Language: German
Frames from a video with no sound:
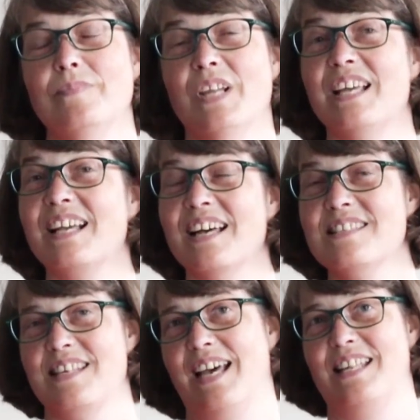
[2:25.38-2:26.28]
Ein
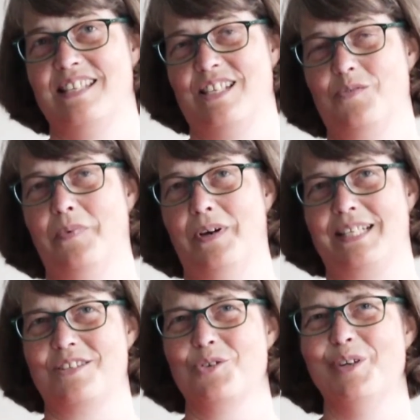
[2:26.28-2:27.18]
ganz ernstes Wort,
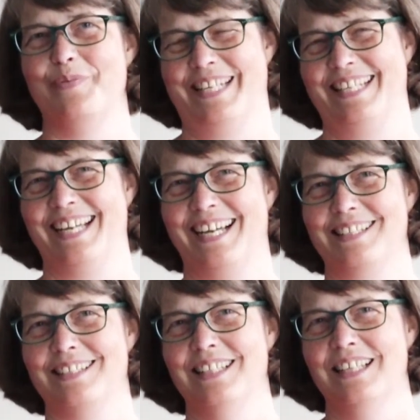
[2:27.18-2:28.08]
das hören wir nicht
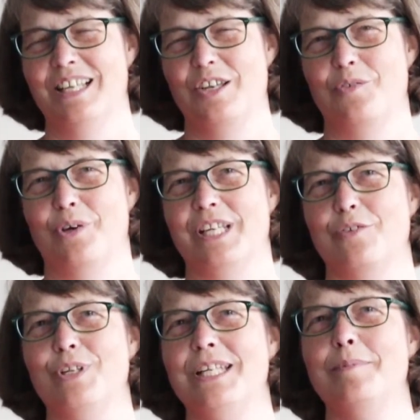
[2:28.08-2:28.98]
gerne. Wir hören ja
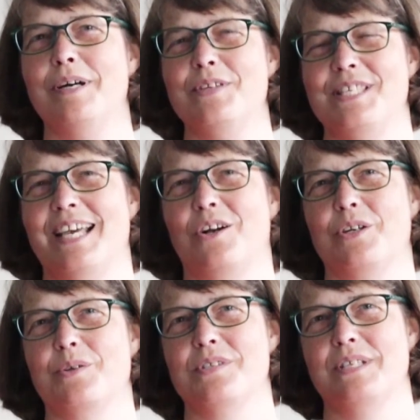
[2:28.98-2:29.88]
viel lieber, wie sehr
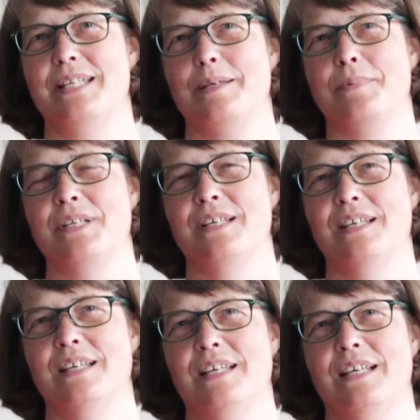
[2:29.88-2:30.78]
Gott uns liebt.
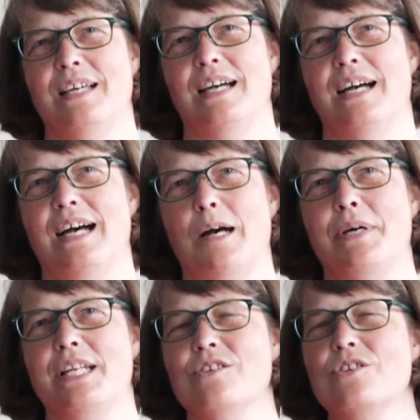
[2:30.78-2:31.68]

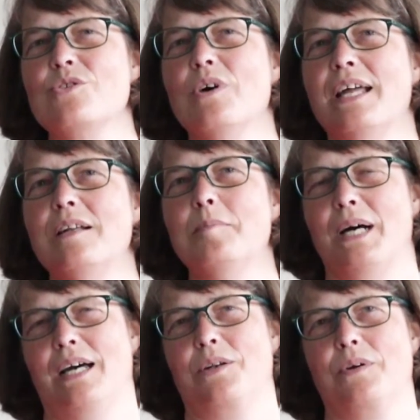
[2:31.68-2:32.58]
Aber das ist so eine
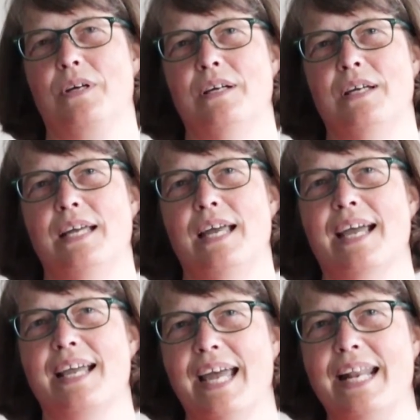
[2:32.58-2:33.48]
Mahnung.
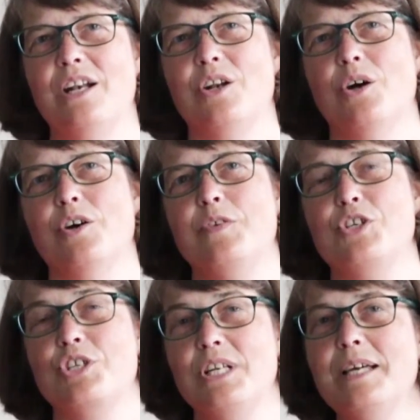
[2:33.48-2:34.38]
Erkenn doch, wie
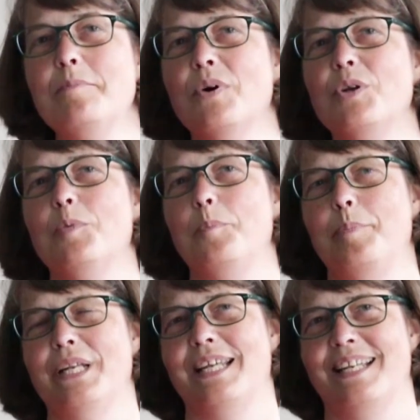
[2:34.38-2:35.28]
schlimm und
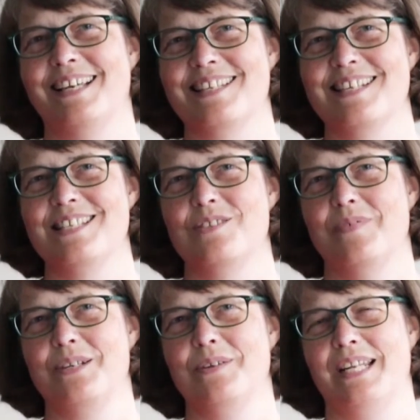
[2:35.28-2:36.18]
bitter das ist,
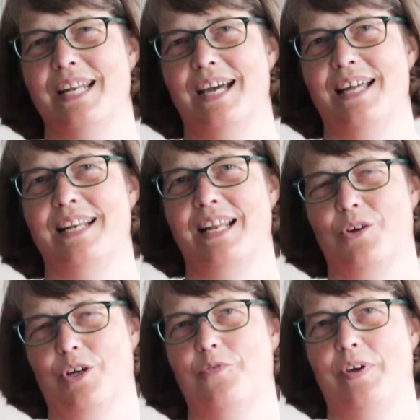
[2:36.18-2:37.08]
wenn du den Herrn, dein
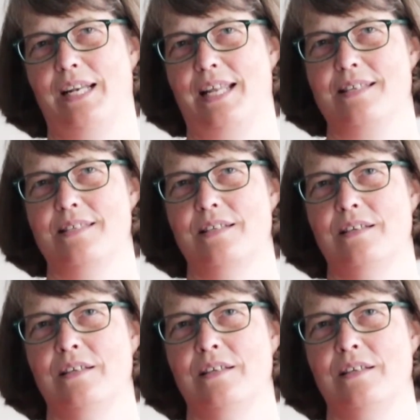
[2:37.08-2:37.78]
Gott, verlässt.